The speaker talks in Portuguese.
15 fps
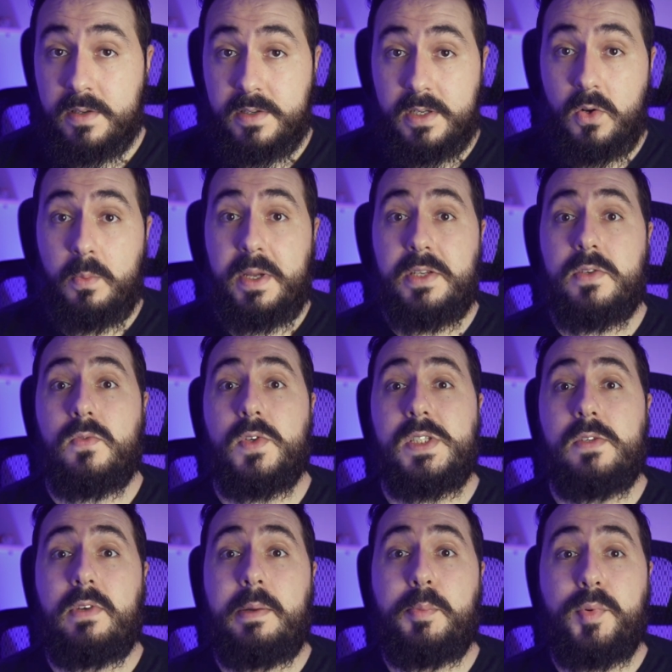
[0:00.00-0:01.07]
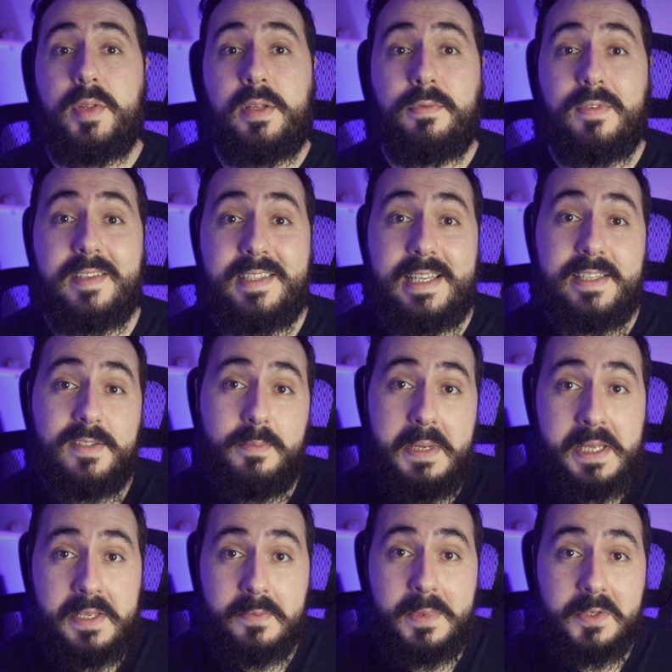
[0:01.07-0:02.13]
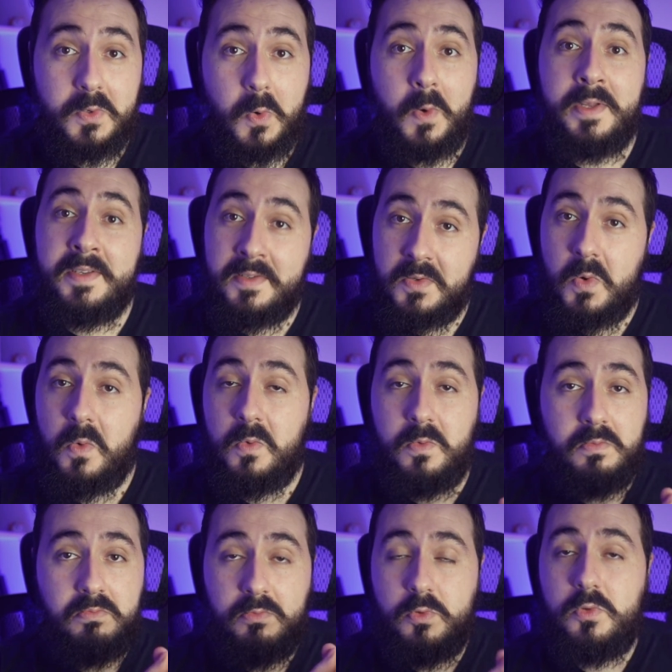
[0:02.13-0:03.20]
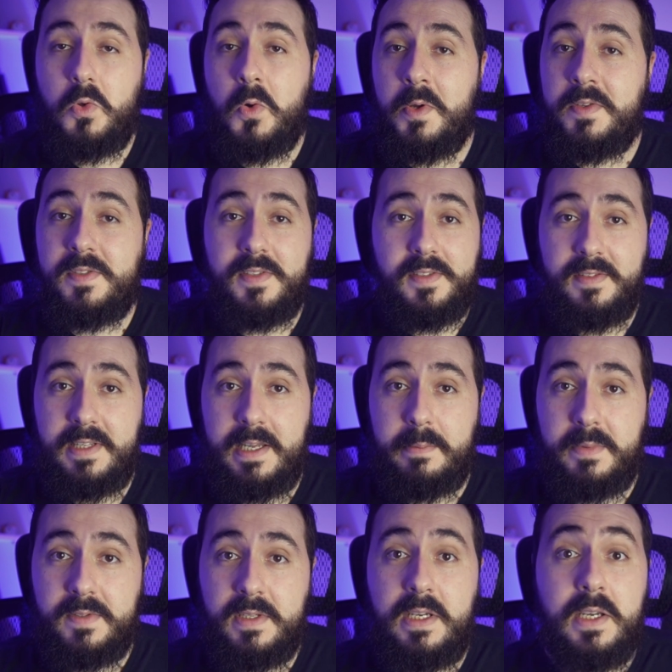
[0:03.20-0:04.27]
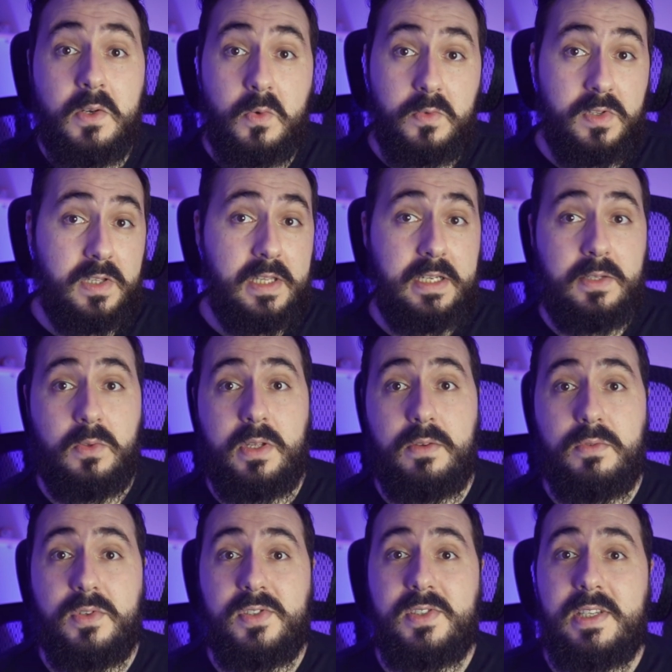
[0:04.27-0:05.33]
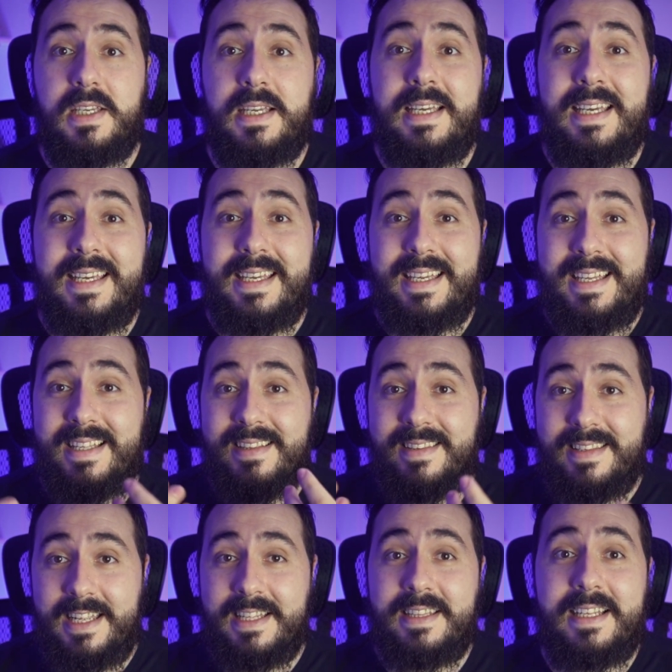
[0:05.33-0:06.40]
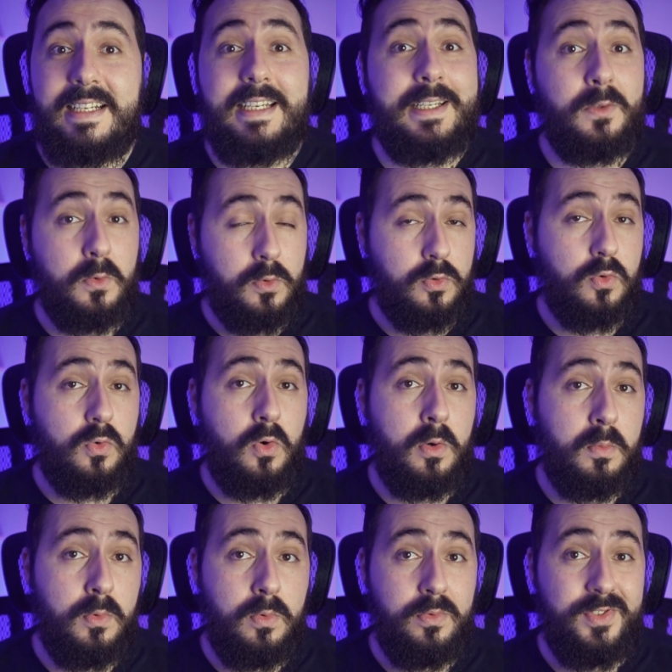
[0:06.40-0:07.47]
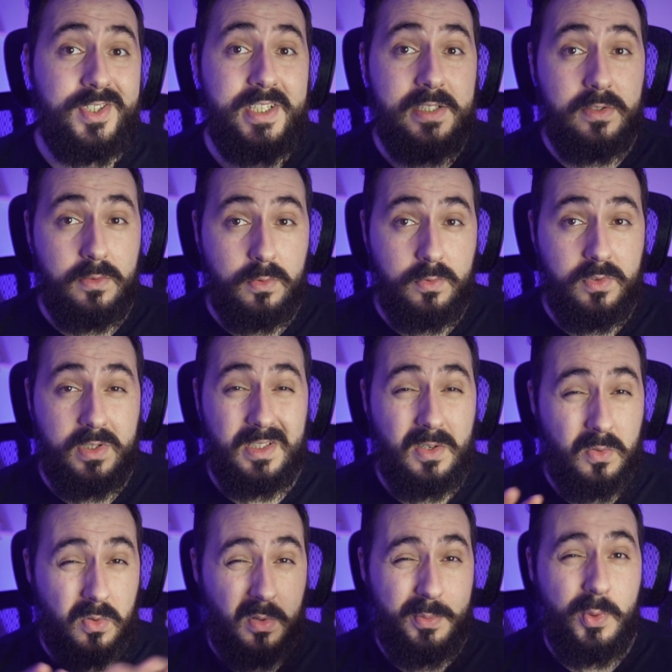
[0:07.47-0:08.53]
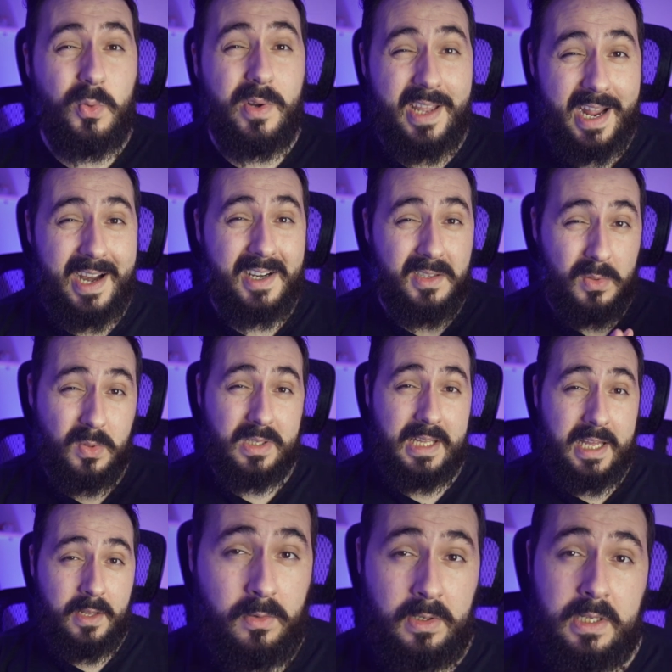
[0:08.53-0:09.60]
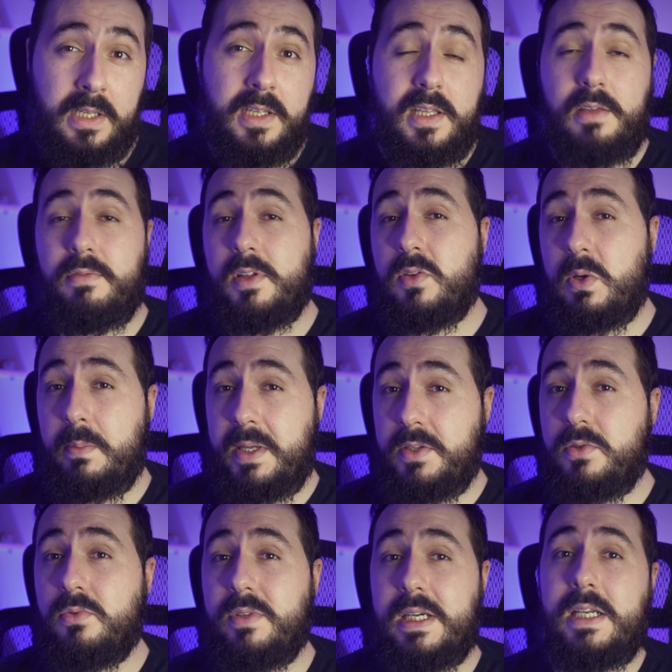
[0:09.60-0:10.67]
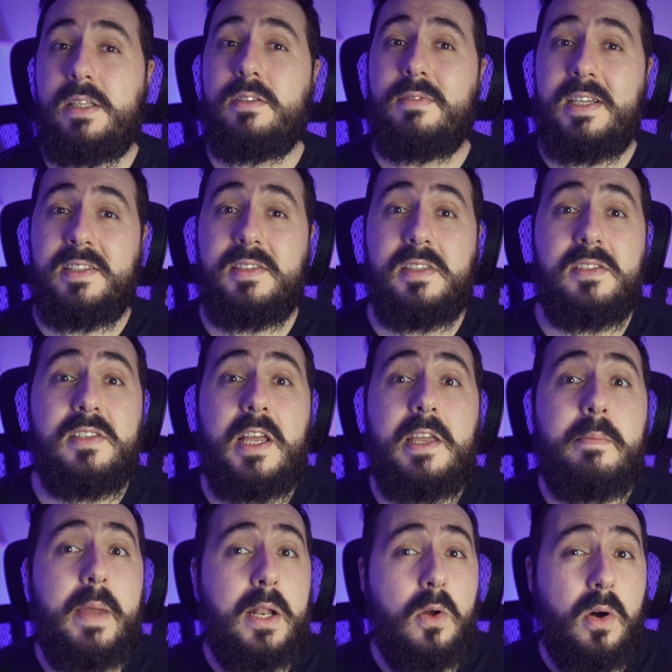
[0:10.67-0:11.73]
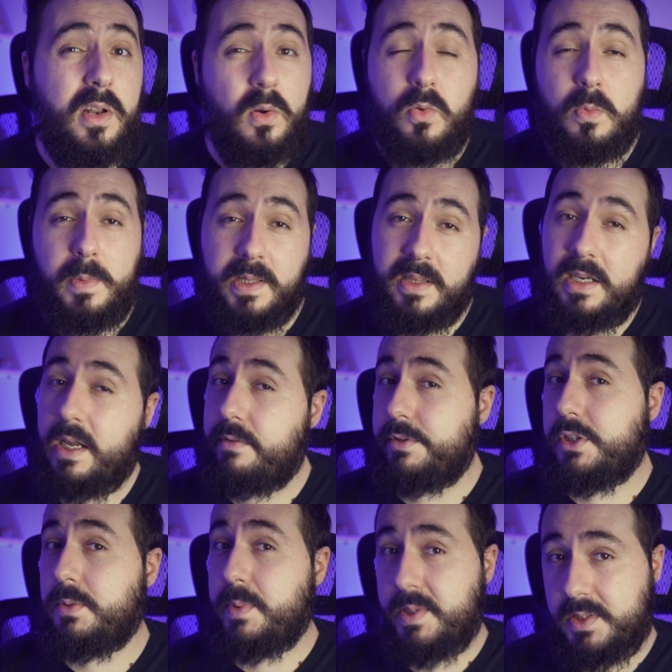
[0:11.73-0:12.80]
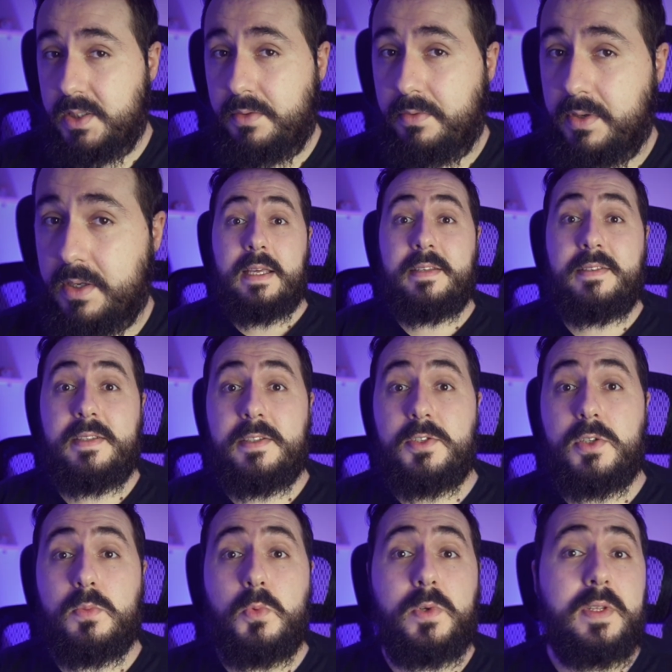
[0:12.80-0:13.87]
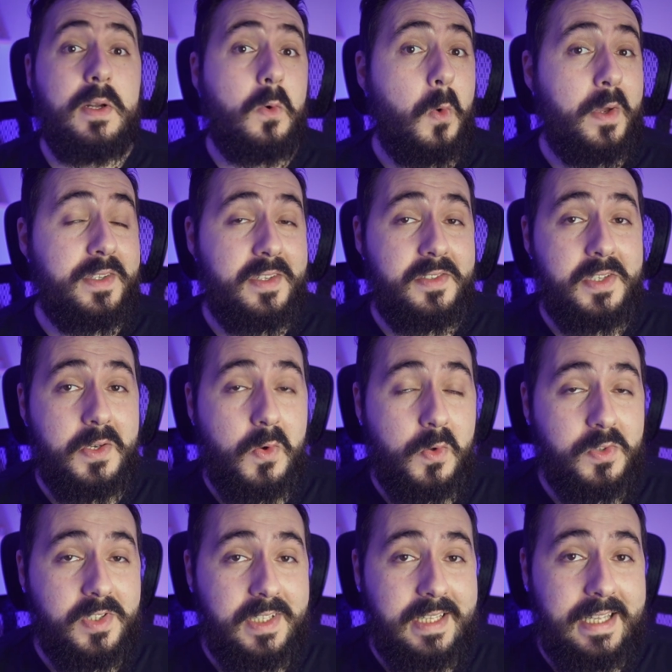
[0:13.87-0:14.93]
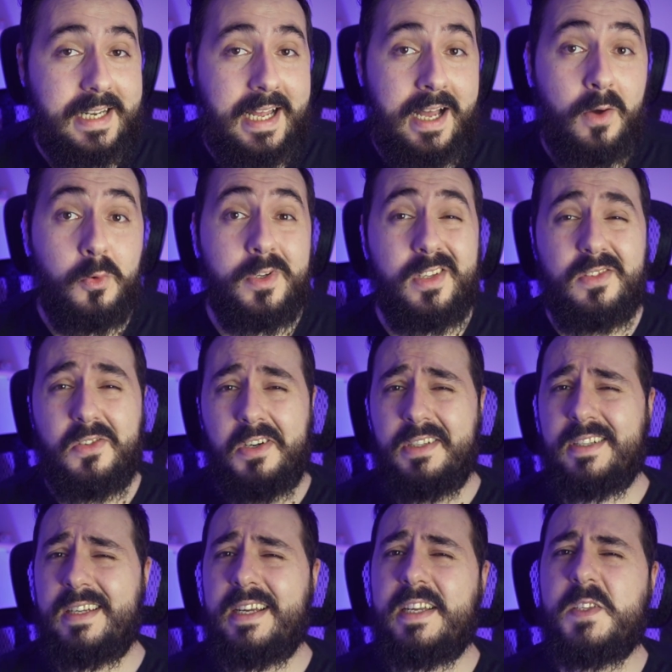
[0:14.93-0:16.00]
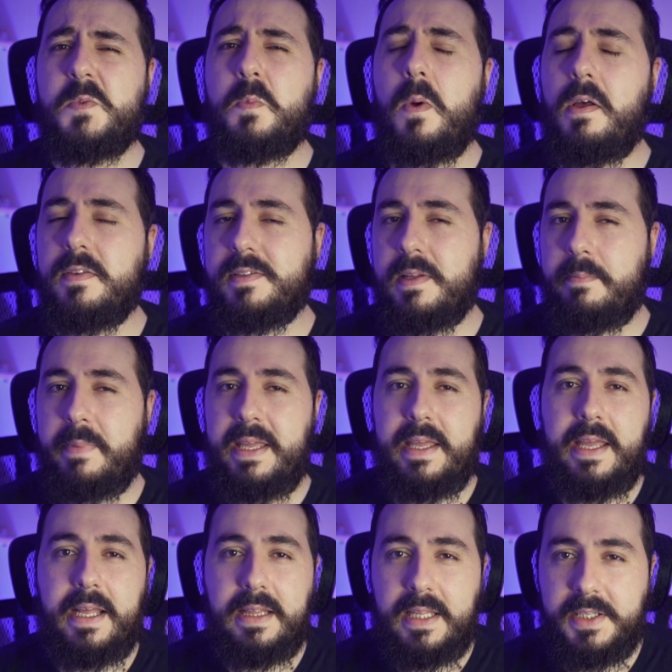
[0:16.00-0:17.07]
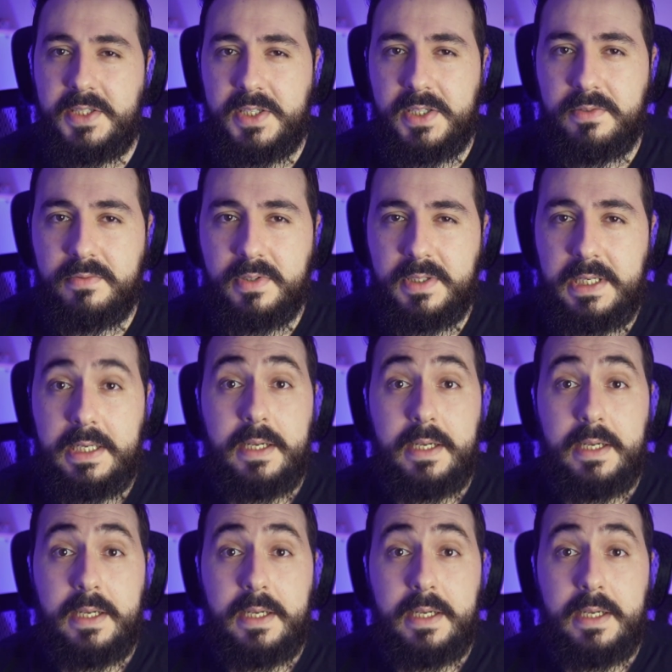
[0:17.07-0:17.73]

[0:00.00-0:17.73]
Geralmente você vai poder fazer as mesmas coisas com os dois sistemas, considerando que você entenda Linux como distros e não como o kernel, claro e eventualmente um deles vai se sair melhor em alguma tarefa específica. Existe muita coisa a se considerar, o que torna a resposta bem relativa.